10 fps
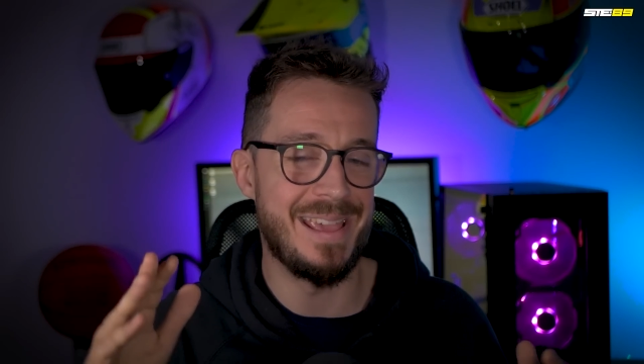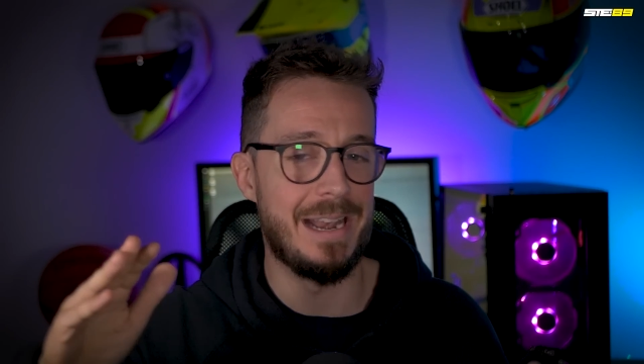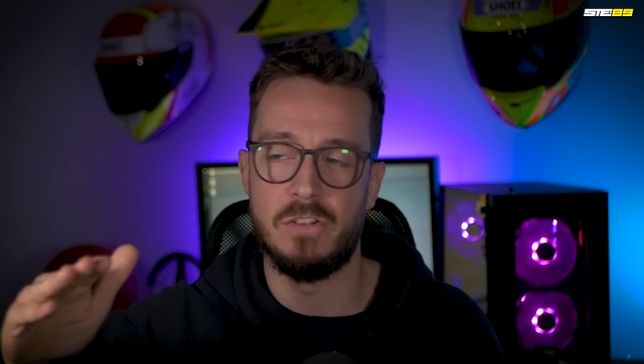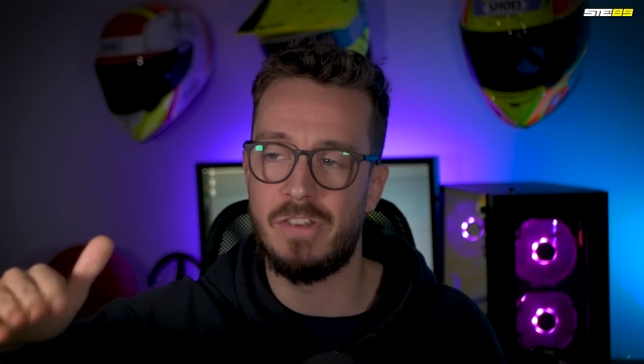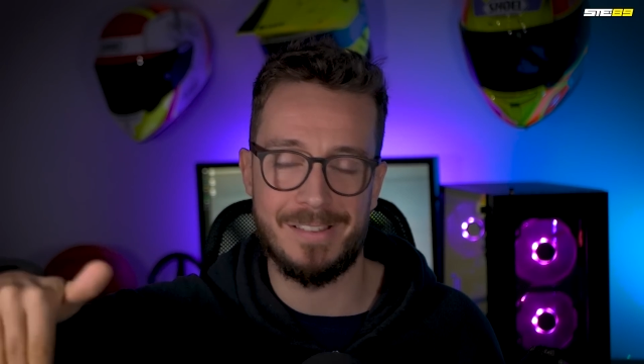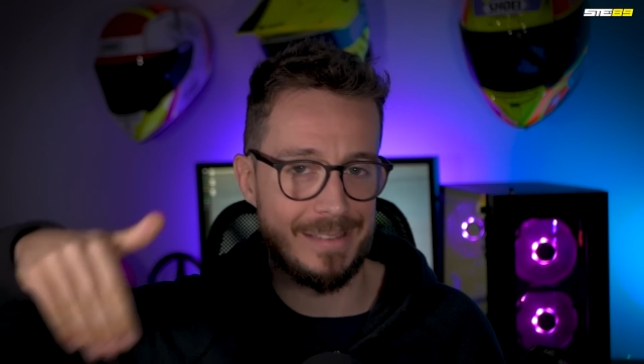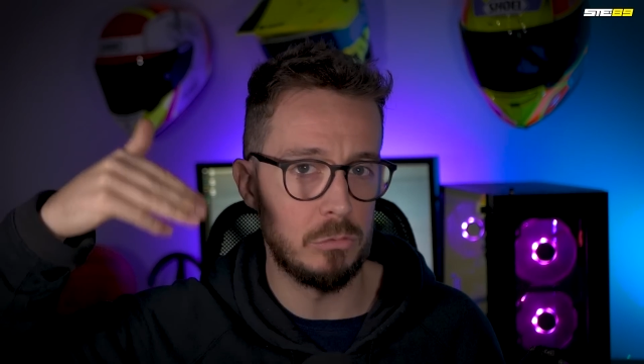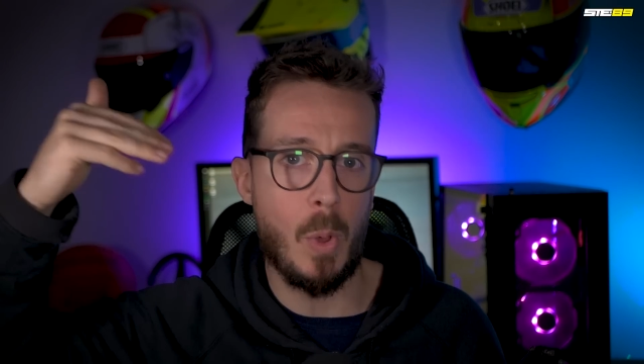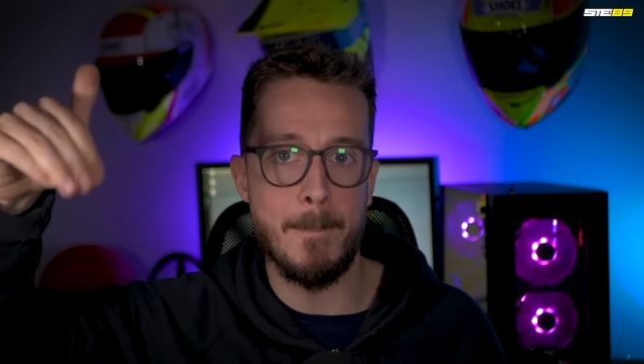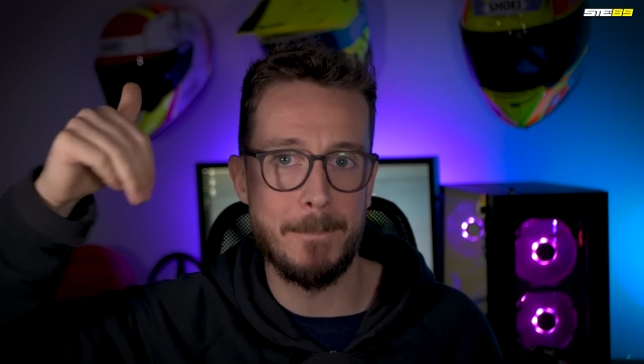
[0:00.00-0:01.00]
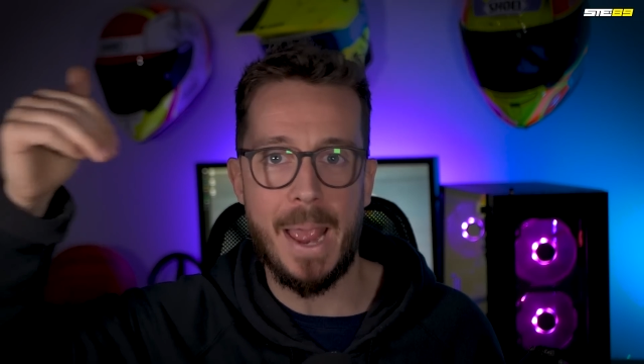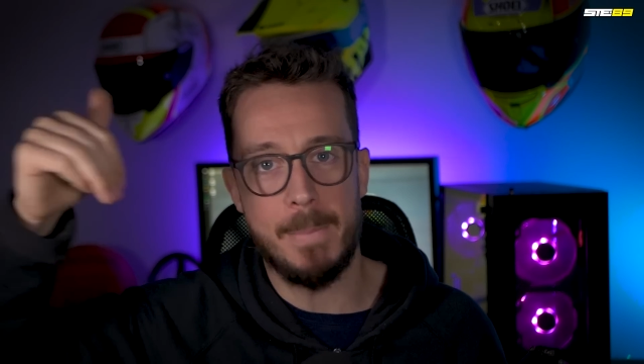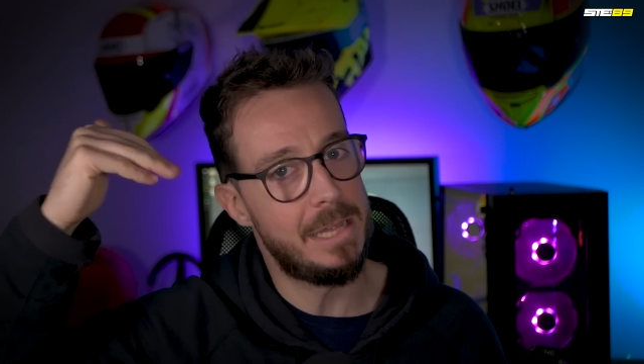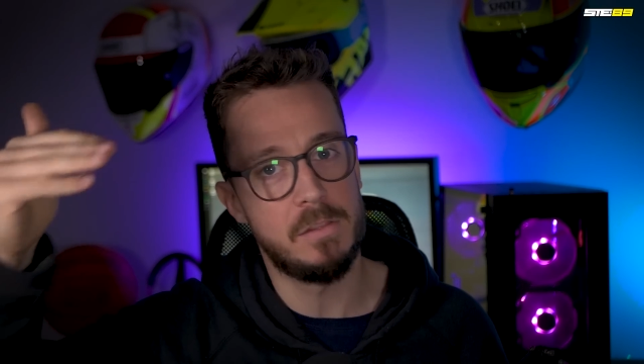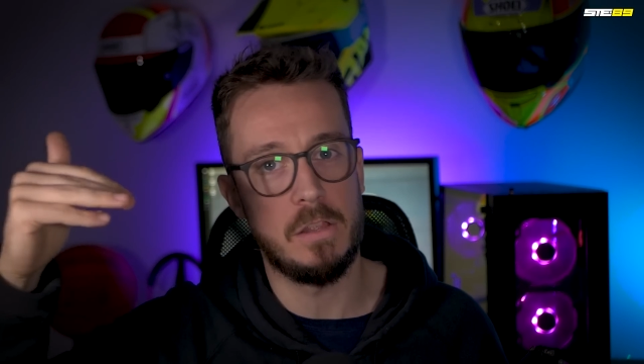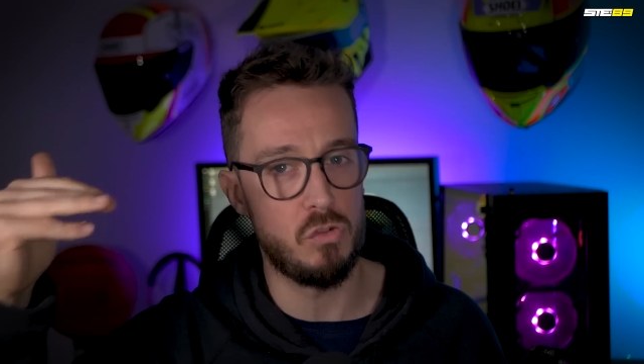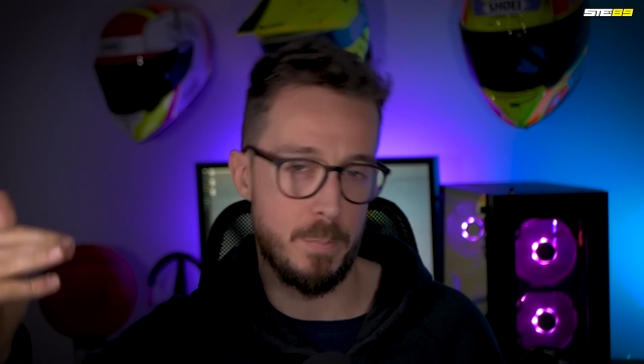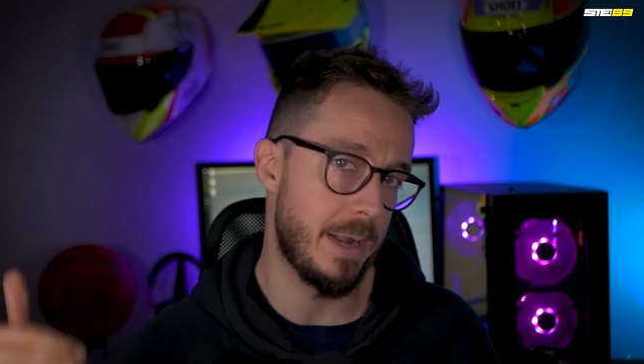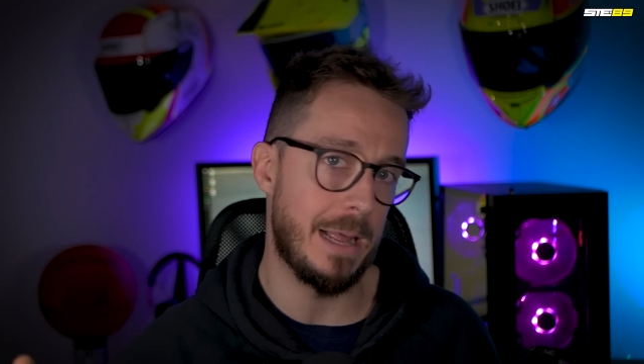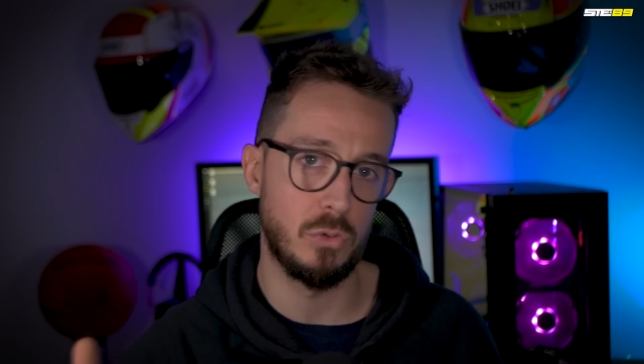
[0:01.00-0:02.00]
era già stato ampiamente
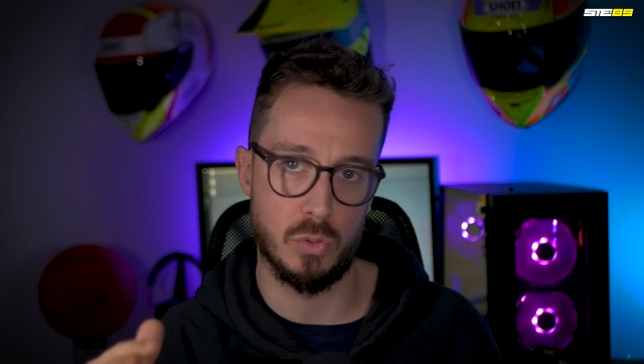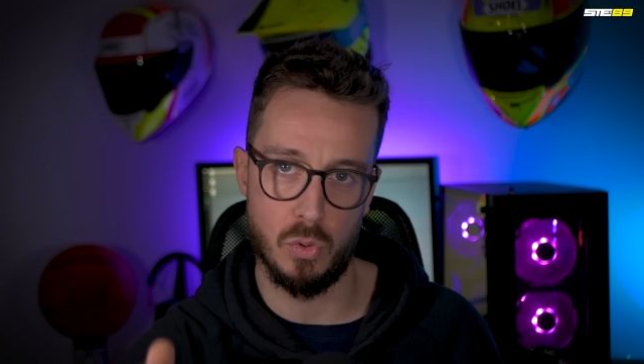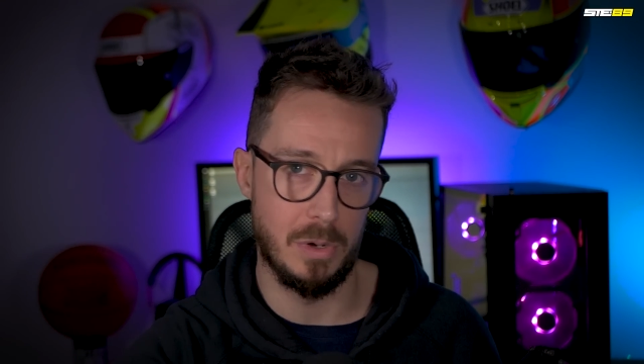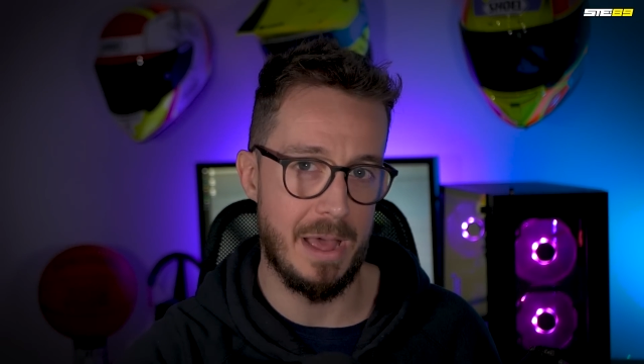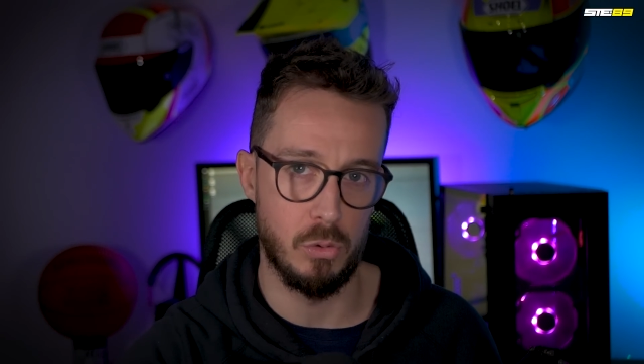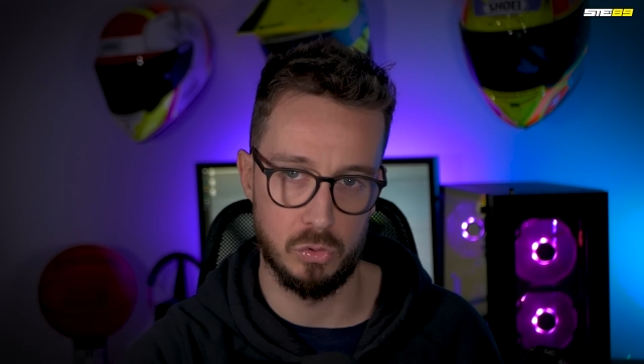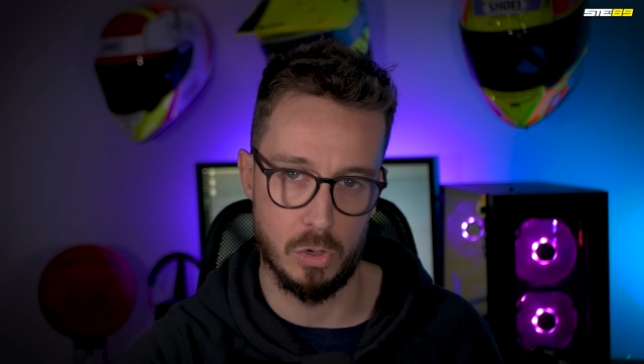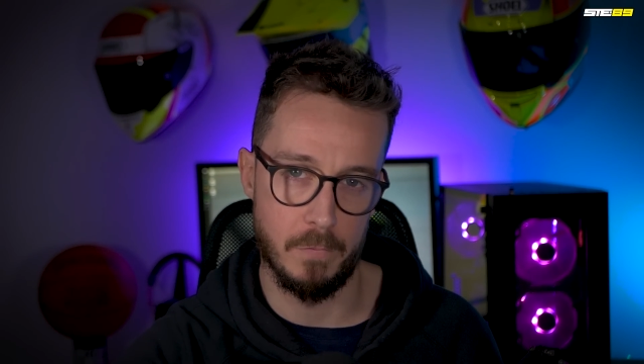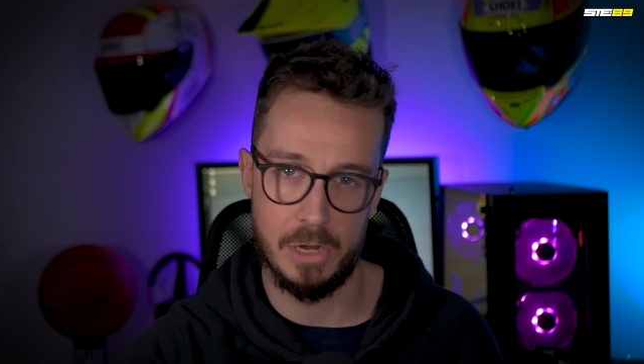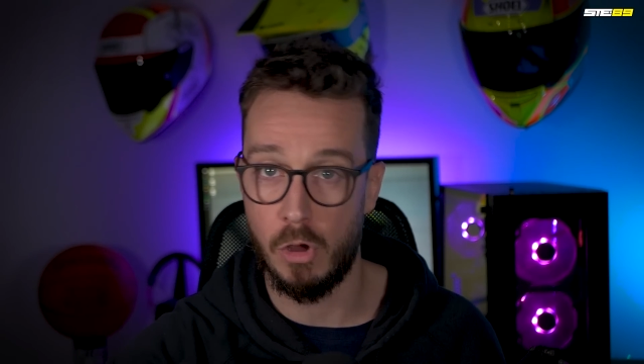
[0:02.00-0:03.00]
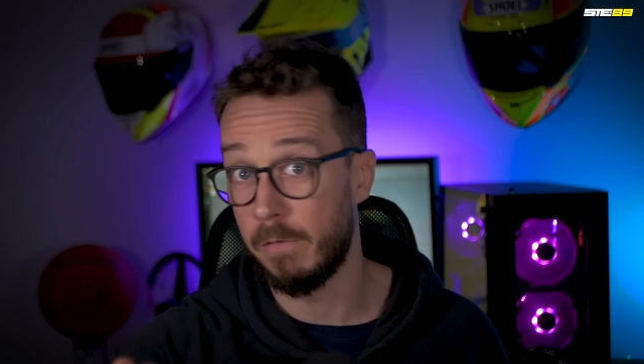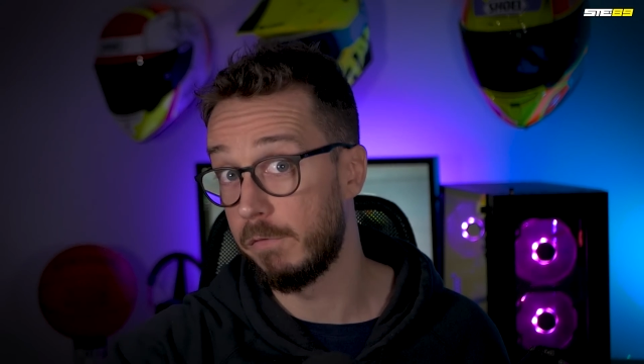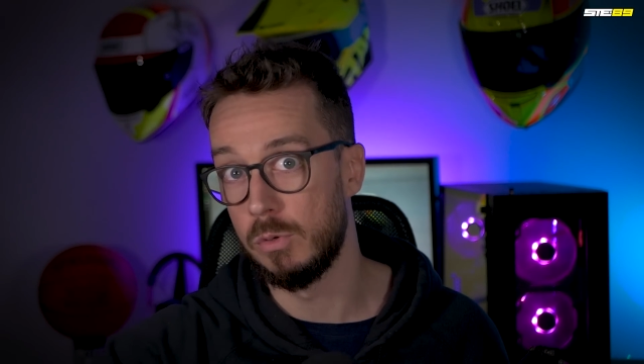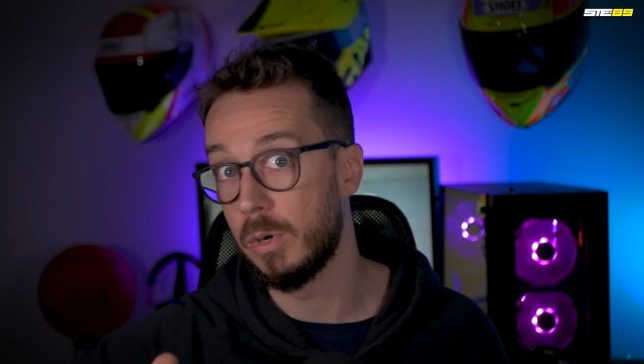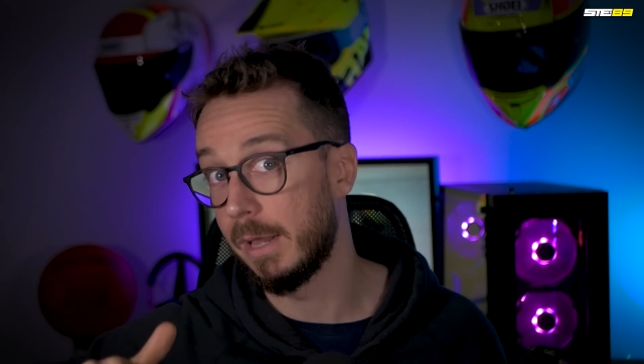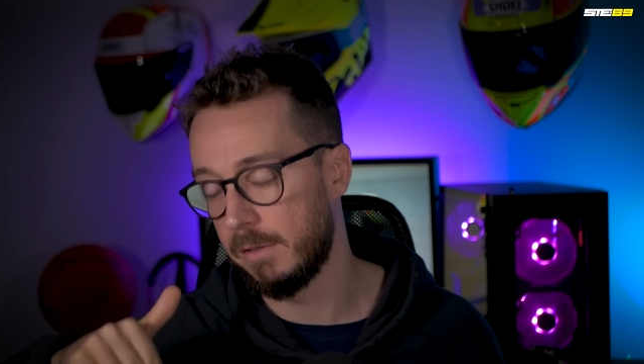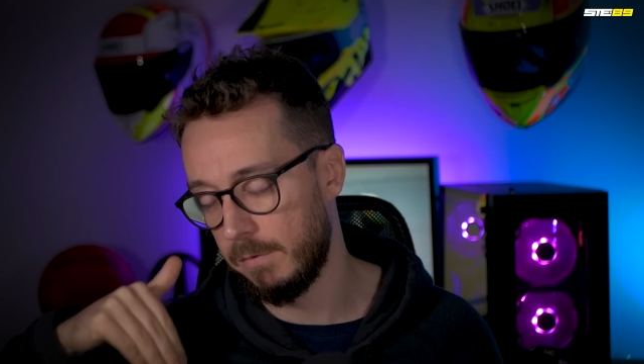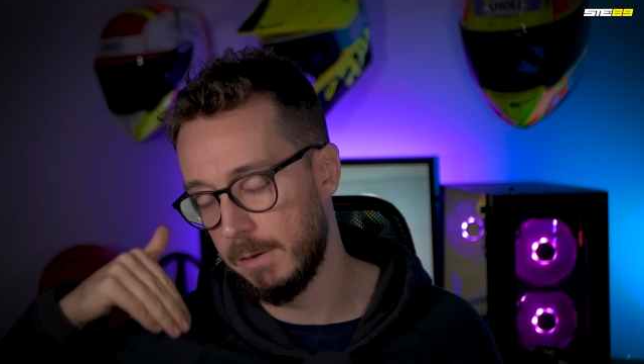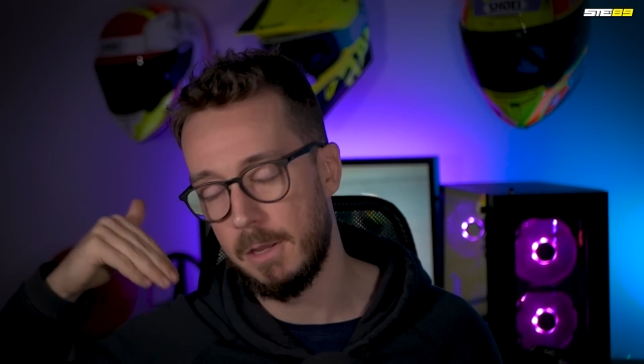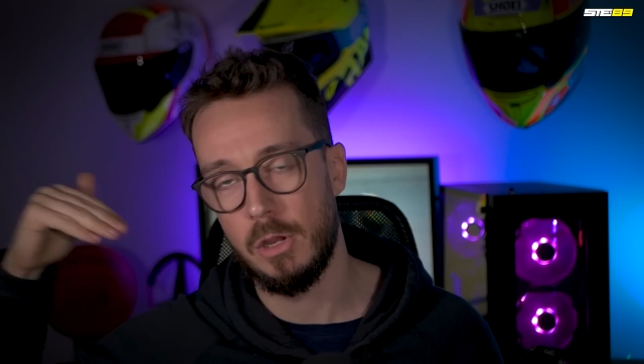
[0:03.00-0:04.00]
superato con la 899, figuratevi,